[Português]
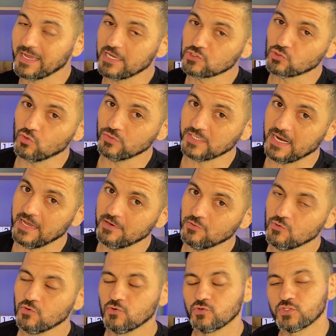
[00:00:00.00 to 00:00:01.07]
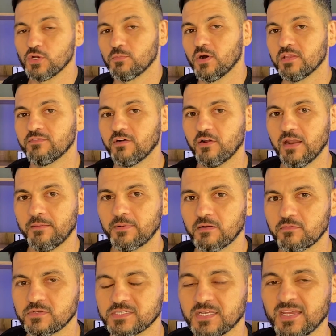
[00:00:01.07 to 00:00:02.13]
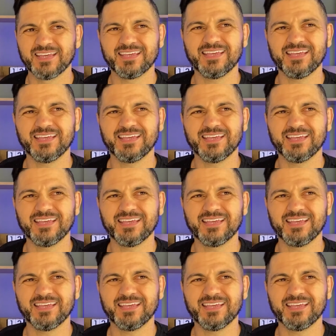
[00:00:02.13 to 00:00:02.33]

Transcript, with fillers: Caso contrário, o seu board vai olhar para você